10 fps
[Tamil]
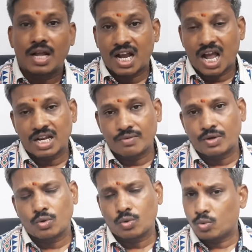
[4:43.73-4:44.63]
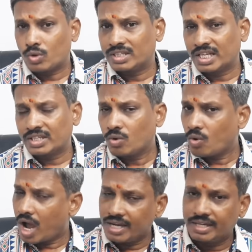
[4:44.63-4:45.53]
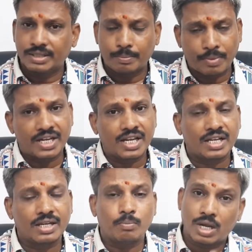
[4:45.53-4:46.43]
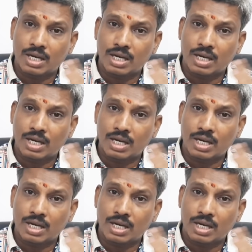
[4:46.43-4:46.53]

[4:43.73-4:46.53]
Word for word: கணவரோ குழந்தையோ அல்லது பெண்ணுக்கு